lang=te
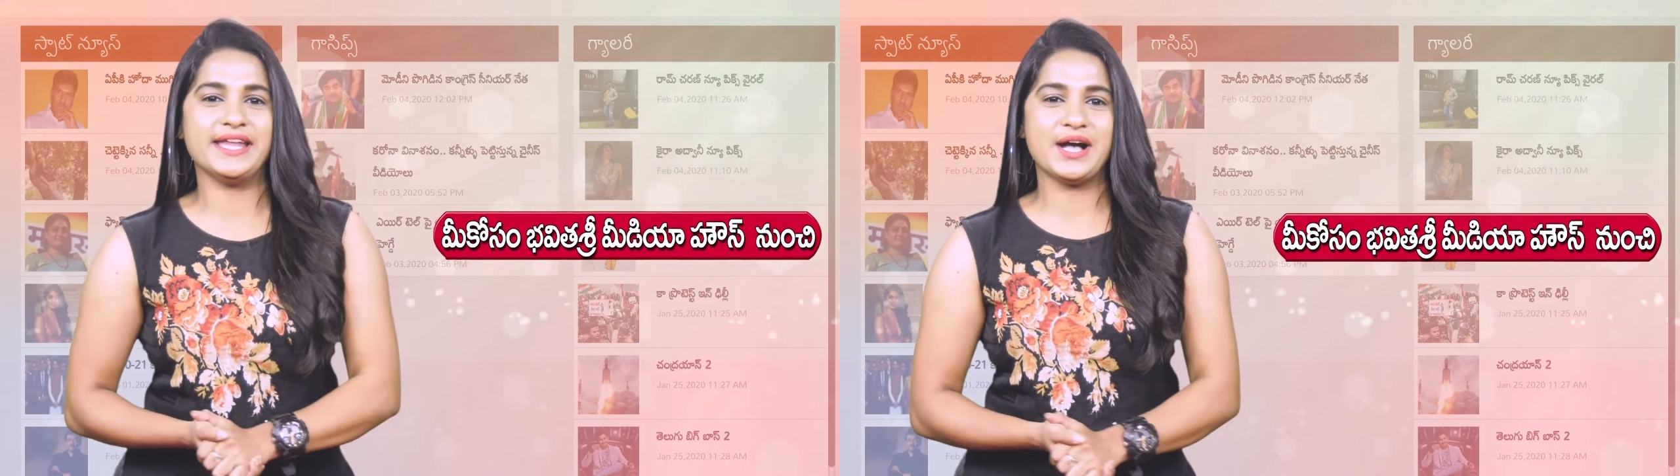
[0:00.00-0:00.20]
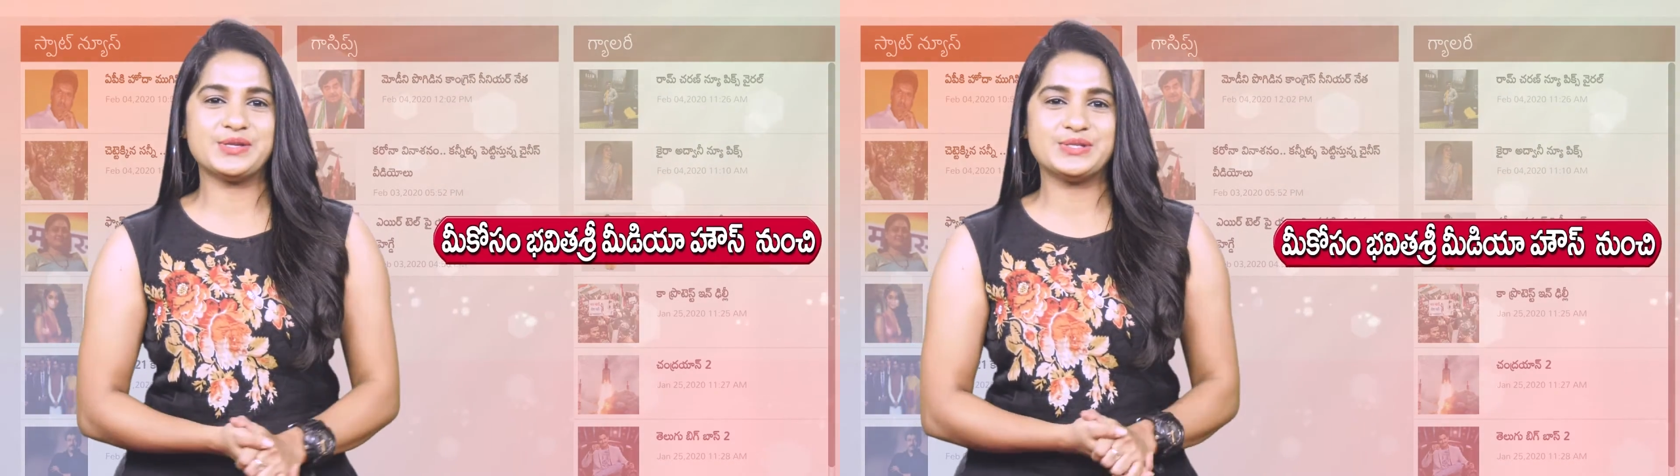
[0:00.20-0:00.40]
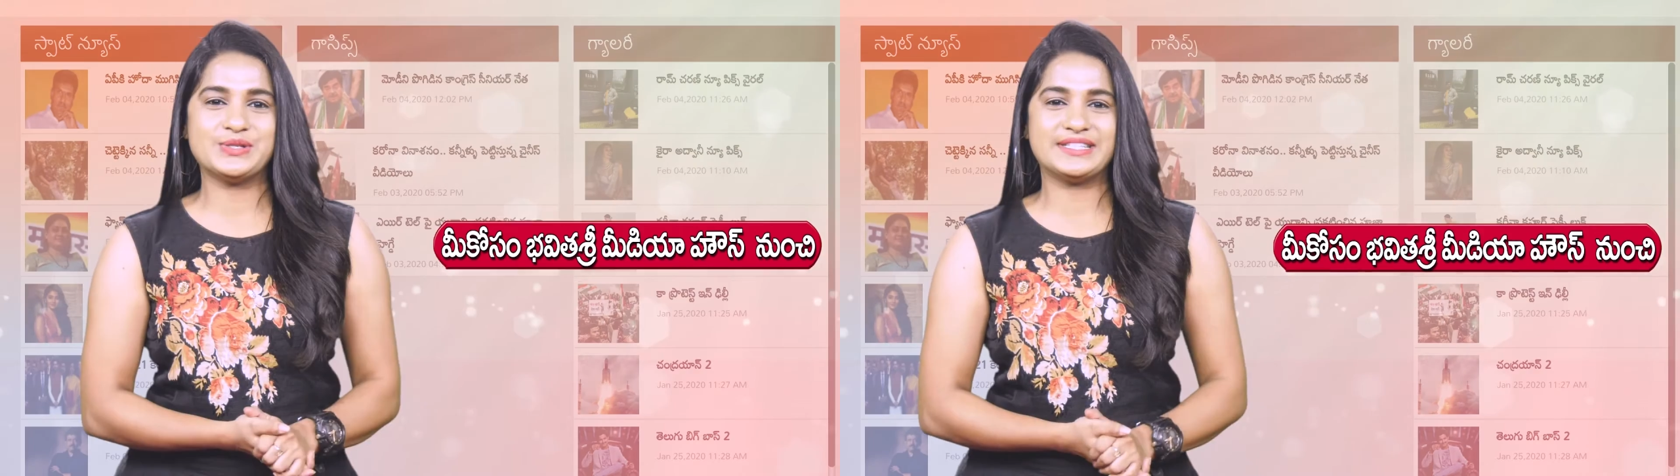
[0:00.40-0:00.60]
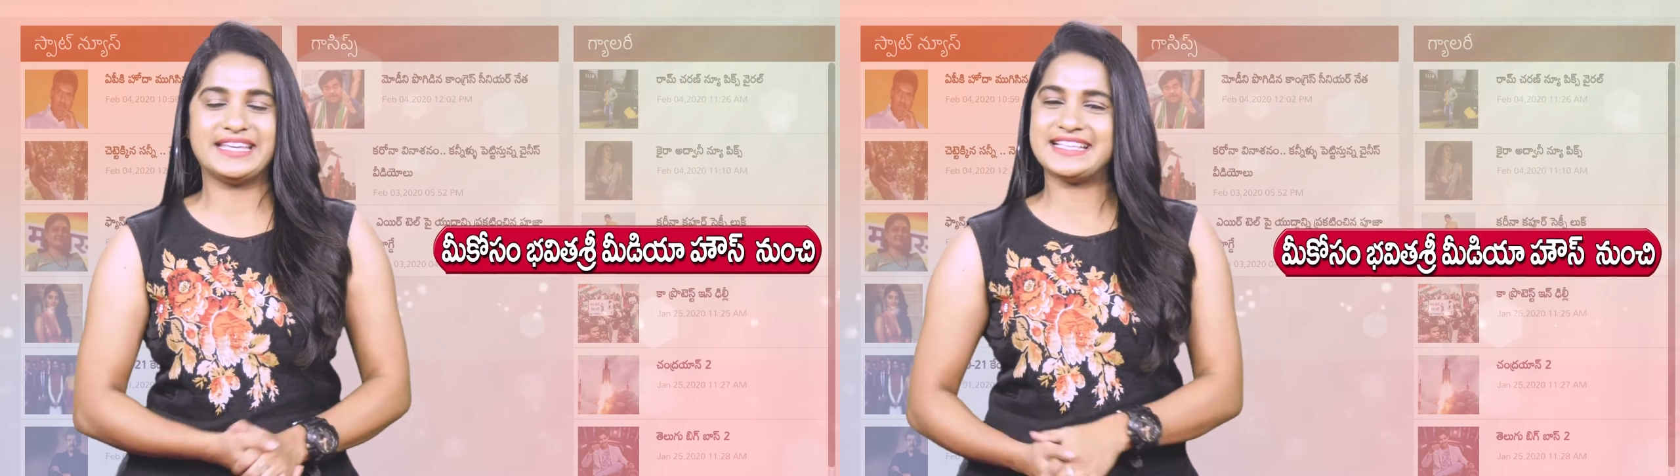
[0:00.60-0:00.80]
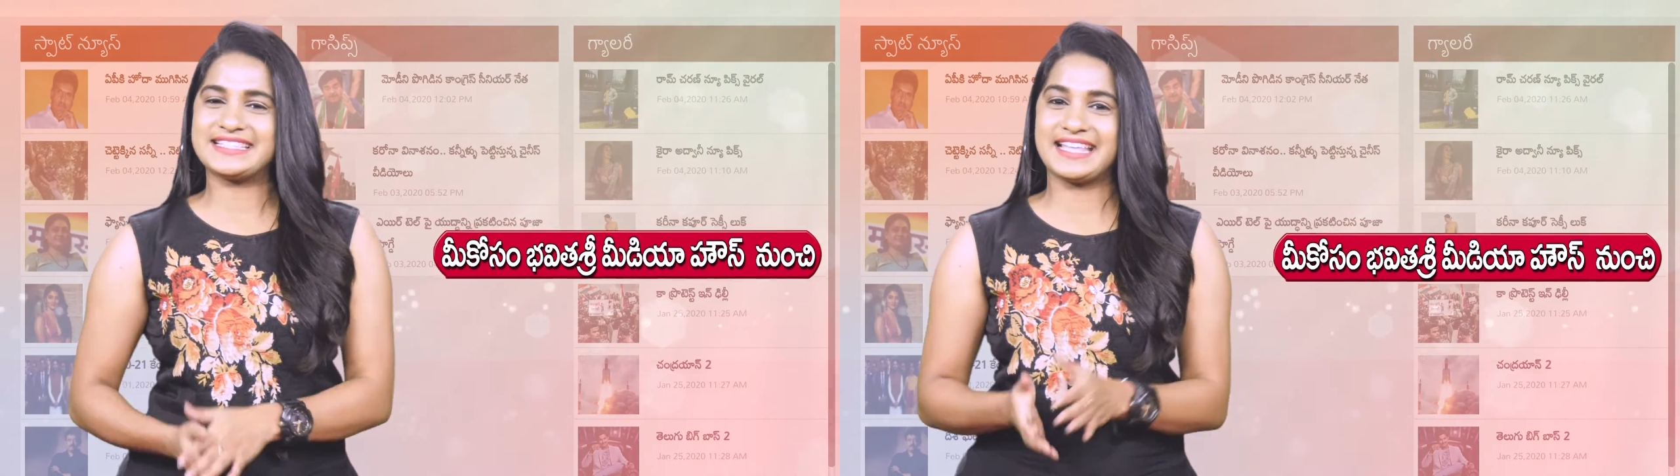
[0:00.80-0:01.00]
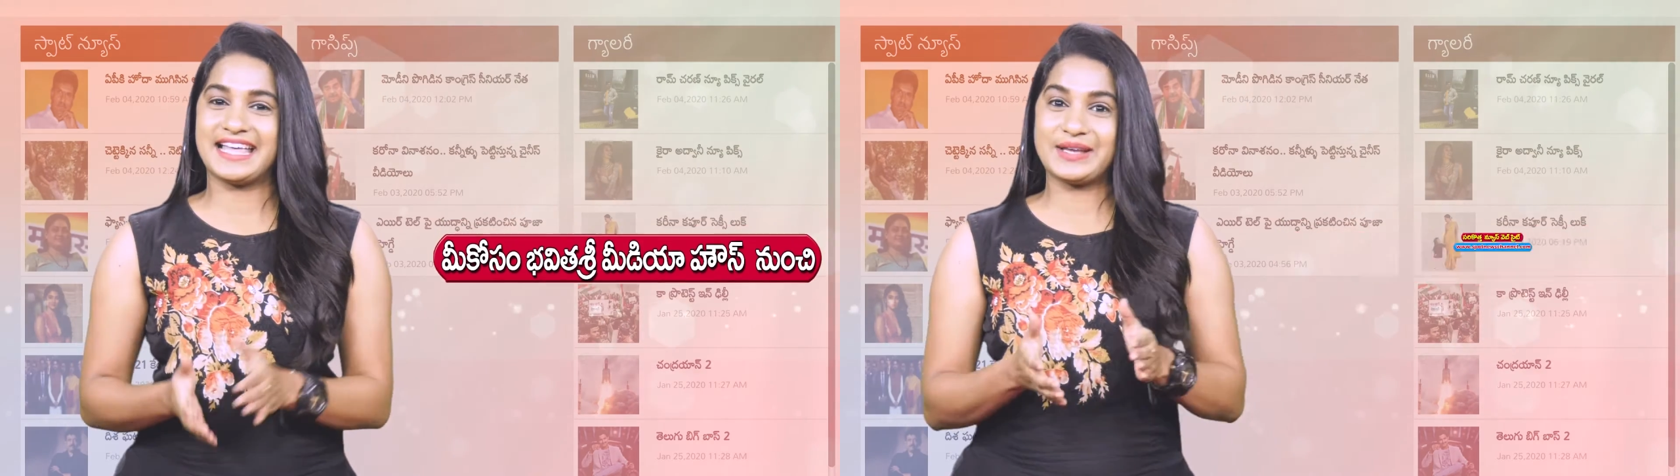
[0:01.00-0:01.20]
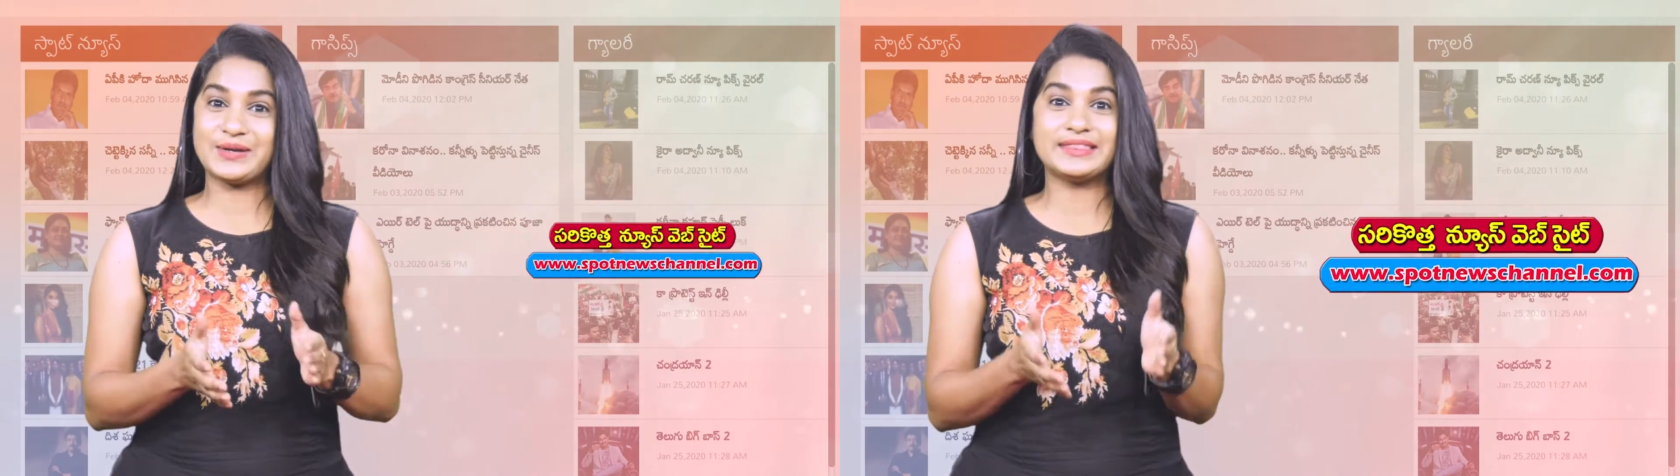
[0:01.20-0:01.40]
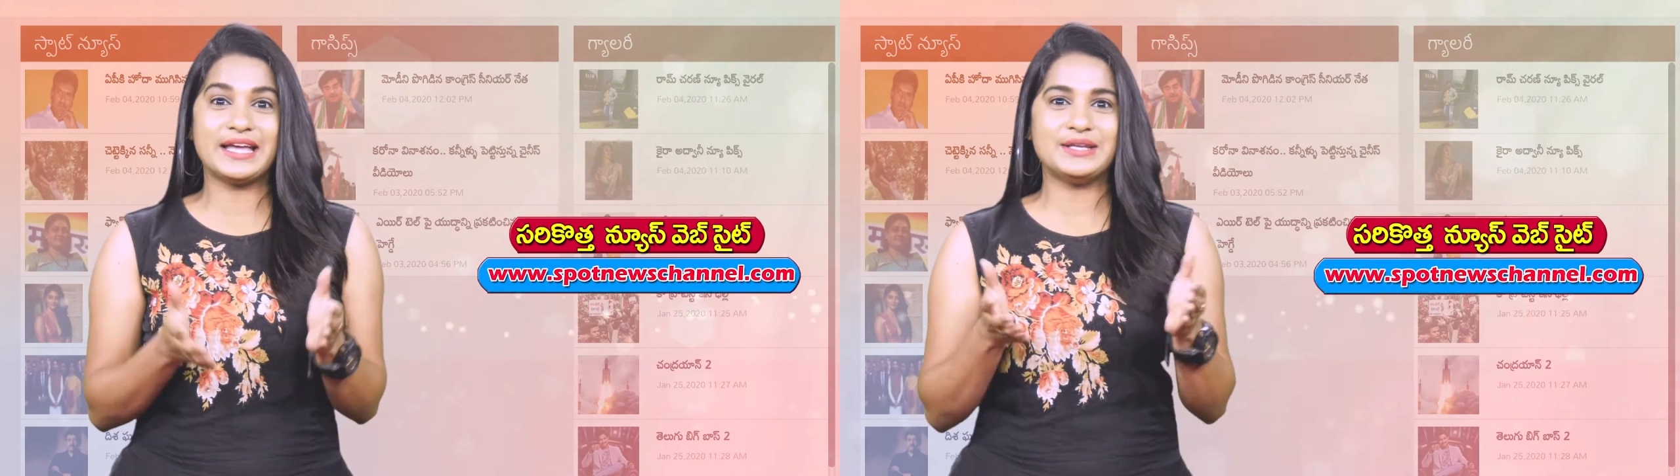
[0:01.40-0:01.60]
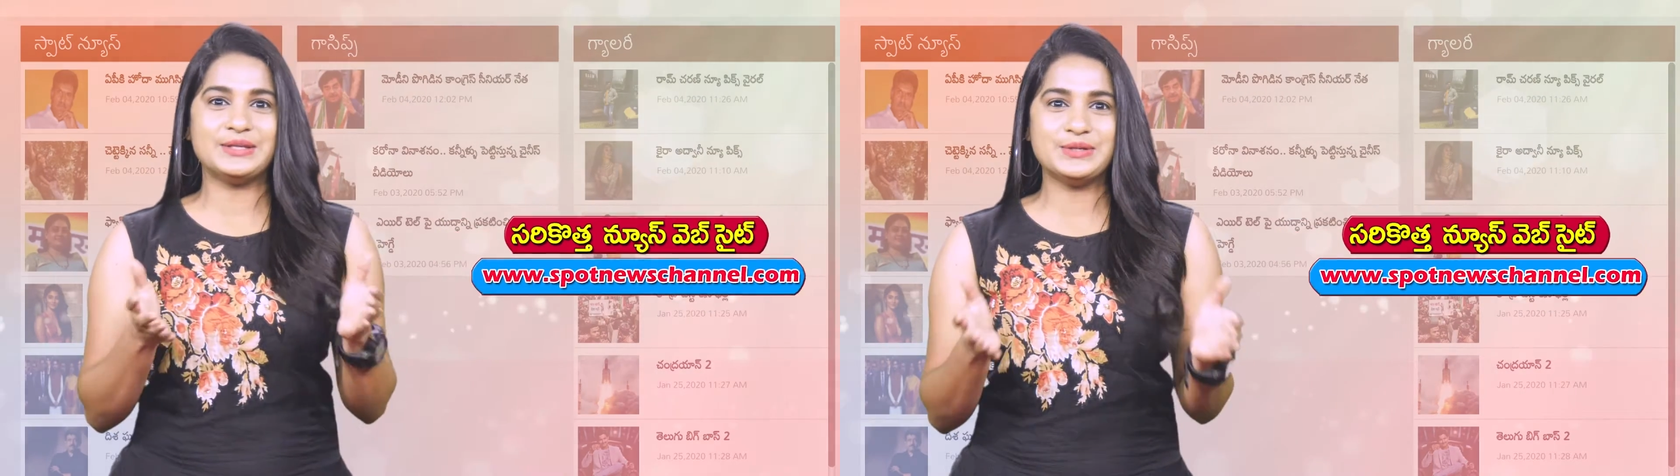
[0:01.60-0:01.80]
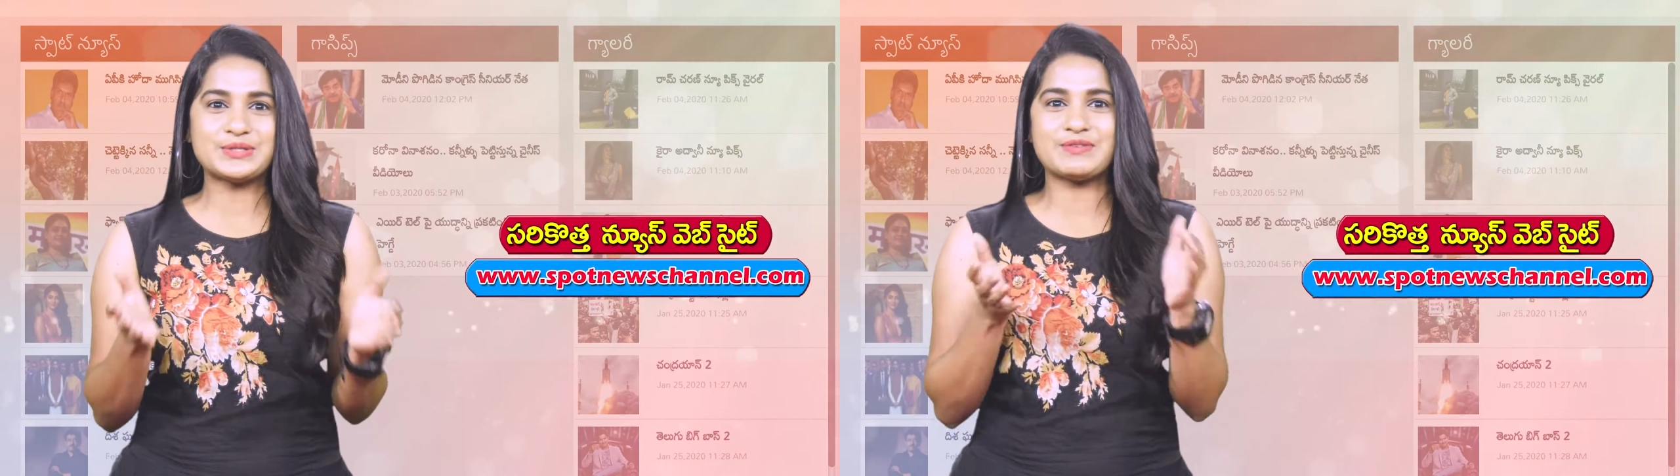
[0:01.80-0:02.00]
మీడియా హౌస్ నుంచి సరికొత్త
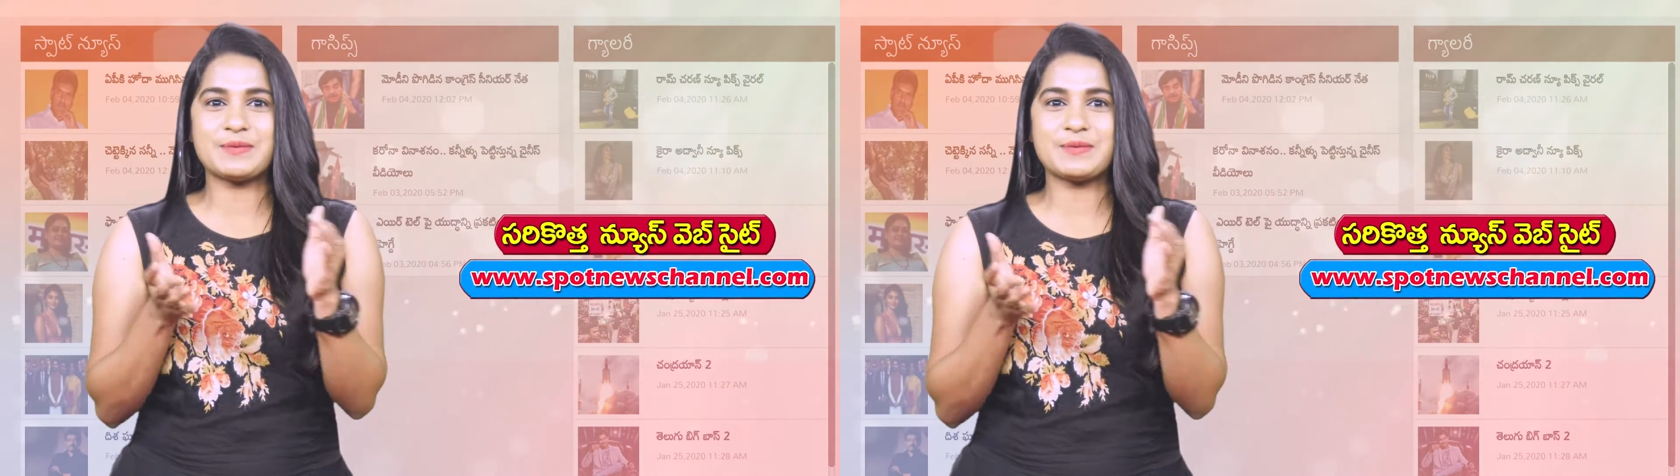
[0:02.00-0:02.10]
న్యూస్